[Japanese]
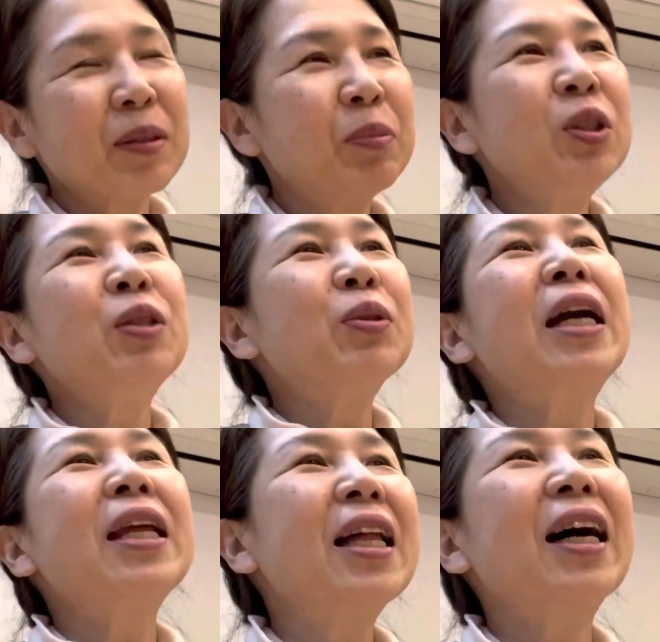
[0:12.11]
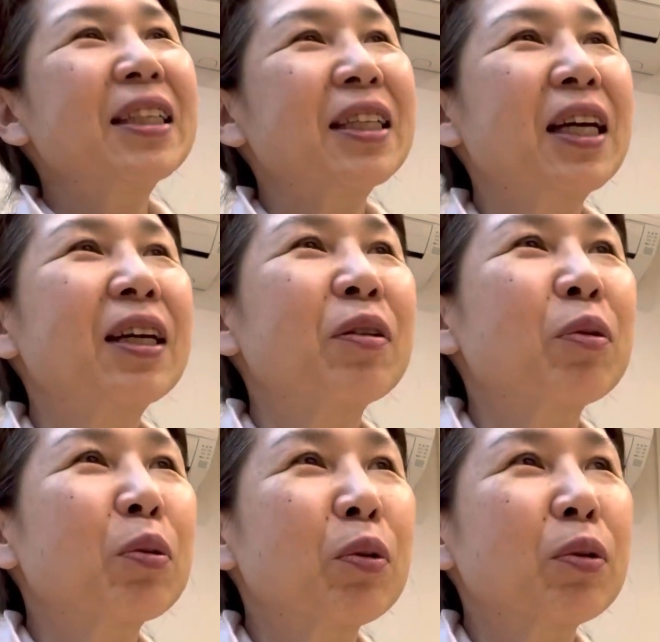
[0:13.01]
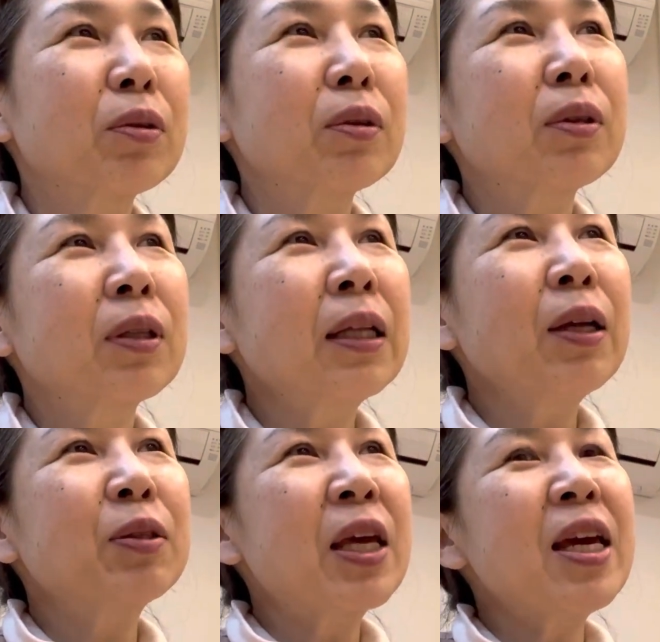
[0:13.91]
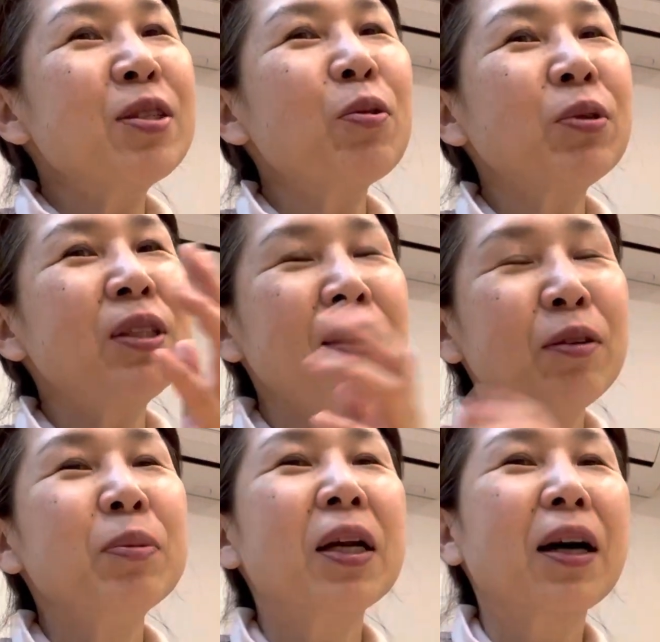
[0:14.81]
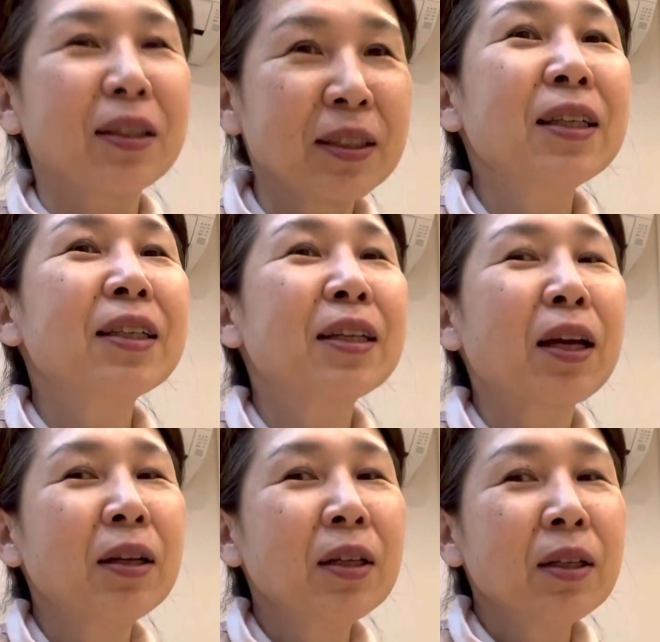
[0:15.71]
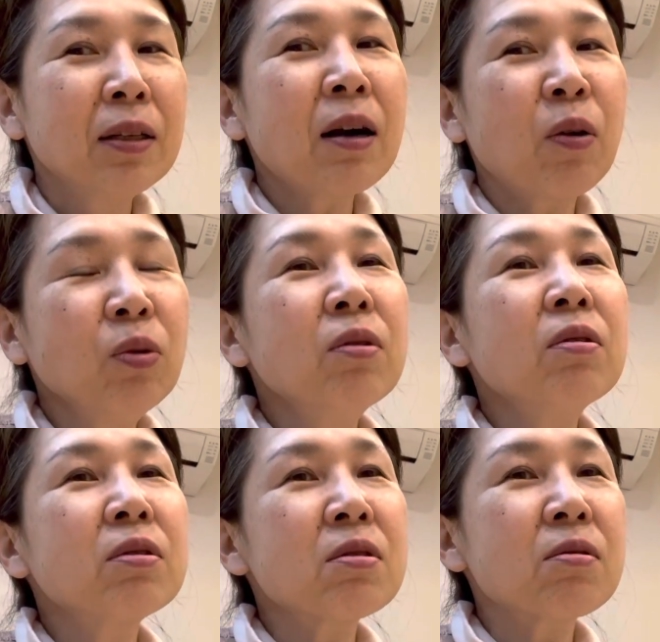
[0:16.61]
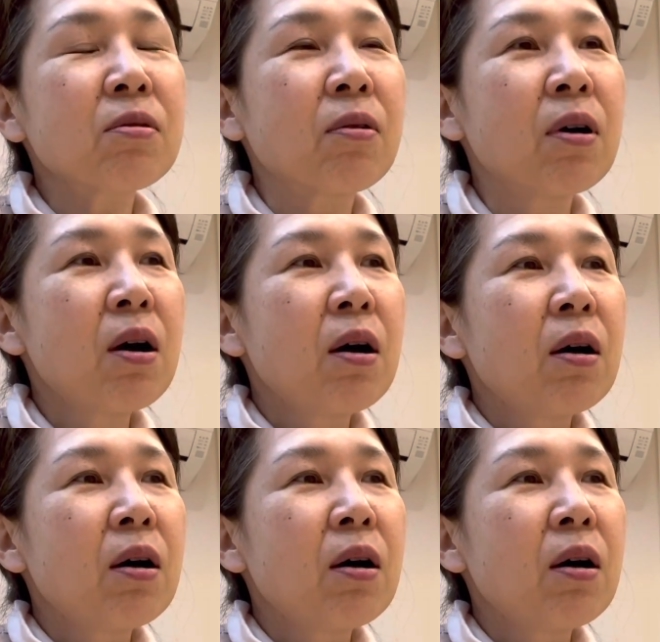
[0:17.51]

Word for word: 鞭打たれながらじゃないけど、こう、だんだん成長していくみたいな感じだけど、なんかこの頃ちょっとこう、